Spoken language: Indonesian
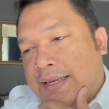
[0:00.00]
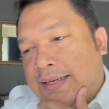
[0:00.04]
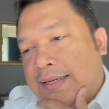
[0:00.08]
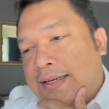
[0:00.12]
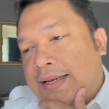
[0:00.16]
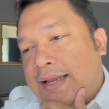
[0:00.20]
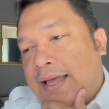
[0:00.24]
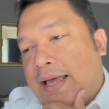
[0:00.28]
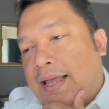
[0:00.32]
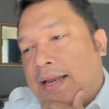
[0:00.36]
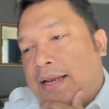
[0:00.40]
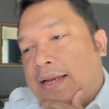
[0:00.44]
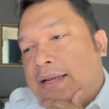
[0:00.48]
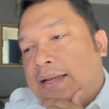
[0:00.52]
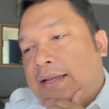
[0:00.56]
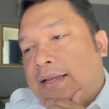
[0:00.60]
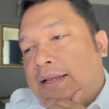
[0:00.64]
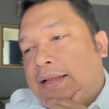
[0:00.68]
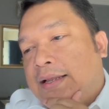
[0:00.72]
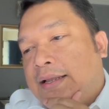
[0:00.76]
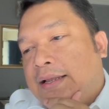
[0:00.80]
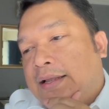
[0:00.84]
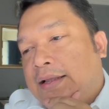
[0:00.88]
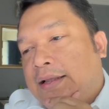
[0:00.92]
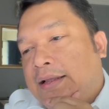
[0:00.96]

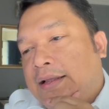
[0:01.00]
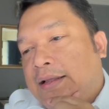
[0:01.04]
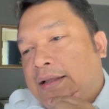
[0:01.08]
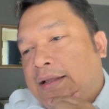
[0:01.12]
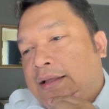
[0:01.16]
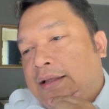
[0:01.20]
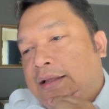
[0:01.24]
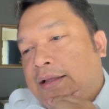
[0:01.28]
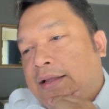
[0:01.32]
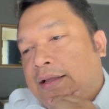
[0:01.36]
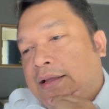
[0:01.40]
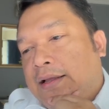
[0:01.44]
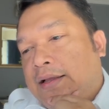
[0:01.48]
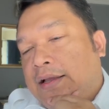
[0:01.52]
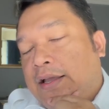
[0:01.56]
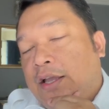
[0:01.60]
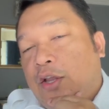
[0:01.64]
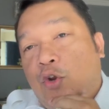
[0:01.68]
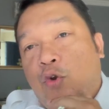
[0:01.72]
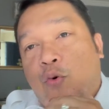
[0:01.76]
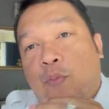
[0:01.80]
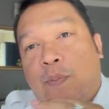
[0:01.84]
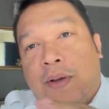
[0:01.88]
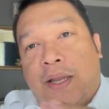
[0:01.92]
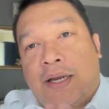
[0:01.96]
dari
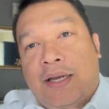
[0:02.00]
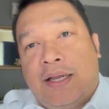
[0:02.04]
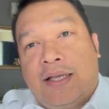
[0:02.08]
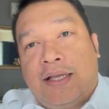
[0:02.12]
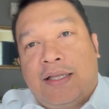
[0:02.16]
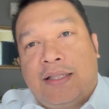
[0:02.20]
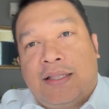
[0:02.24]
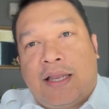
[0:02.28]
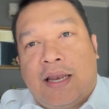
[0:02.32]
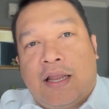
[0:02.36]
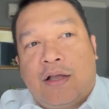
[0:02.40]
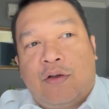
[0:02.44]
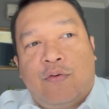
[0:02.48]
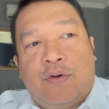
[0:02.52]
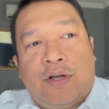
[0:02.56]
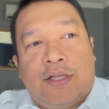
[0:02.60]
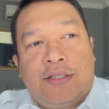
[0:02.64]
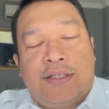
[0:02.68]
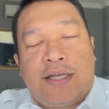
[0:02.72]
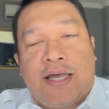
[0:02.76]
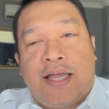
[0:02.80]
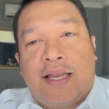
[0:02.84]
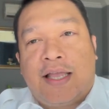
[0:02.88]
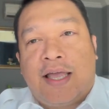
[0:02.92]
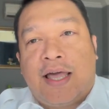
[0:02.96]
kehidupan yang kita lakukan
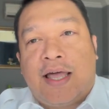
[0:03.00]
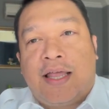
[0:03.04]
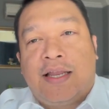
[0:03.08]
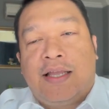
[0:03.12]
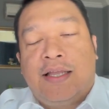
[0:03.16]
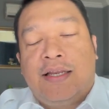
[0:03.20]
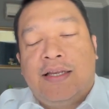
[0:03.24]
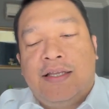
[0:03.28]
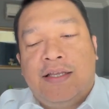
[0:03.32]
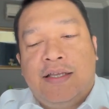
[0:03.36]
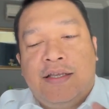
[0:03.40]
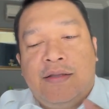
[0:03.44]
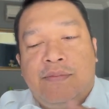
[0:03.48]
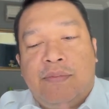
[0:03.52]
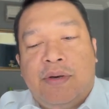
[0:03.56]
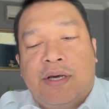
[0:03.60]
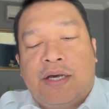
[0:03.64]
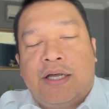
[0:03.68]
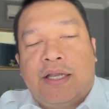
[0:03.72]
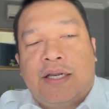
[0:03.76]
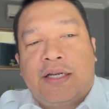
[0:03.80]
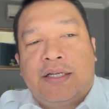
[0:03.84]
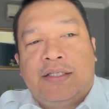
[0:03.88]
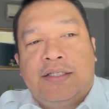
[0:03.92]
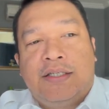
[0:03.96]
sehari-hari ini
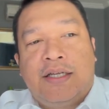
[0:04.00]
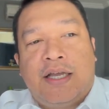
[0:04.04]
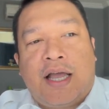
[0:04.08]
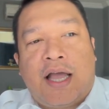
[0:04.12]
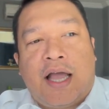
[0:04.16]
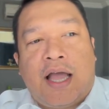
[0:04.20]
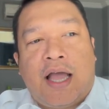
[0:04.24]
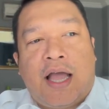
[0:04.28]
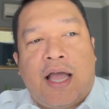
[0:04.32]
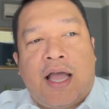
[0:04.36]
bekerja,